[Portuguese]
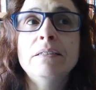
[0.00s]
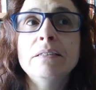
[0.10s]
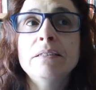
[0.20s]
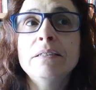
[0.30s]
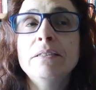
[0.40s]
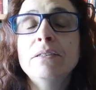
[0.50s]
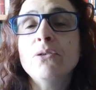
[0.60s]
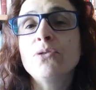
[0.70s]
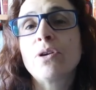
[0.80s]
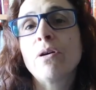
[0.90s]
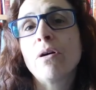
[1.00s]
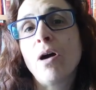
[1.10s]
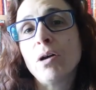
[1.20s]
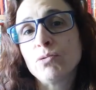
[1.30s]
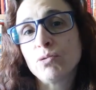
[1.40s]
de, de
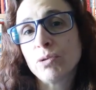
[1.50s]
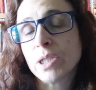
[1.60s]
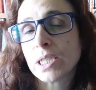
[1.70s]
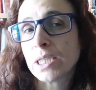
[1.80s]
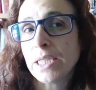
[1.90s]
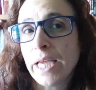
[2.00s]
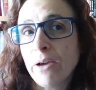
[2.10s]
outra autora que